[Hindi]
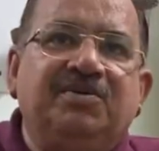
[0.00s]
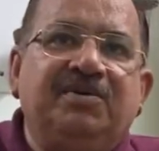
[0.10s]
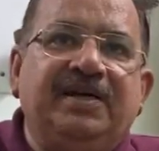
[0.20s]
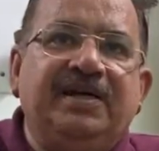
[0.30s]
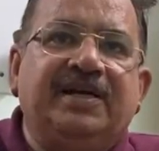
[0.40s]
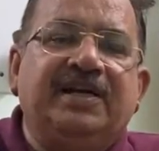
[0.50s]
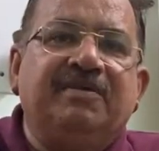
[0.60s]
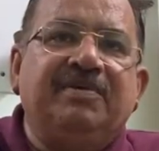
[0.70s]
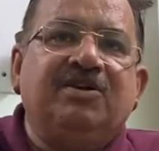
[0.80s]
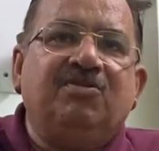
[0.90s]
टू
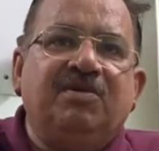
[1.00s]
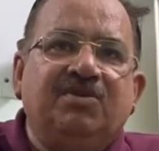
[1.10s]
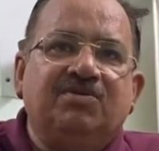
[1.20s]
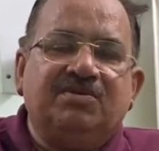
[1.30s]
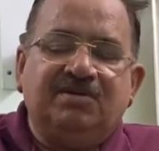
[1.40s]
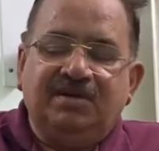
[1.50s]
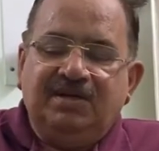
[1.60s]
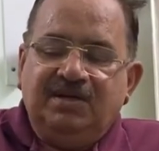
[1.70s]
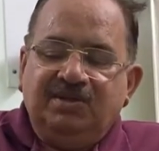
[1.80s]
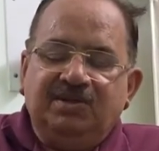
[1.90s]
इनडिटर्मेंट टोमेटोज़
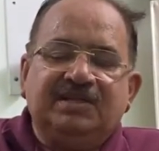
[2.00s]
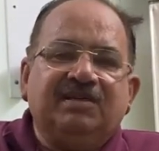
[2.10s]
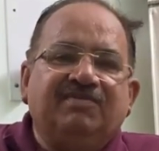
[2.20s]
तो इससे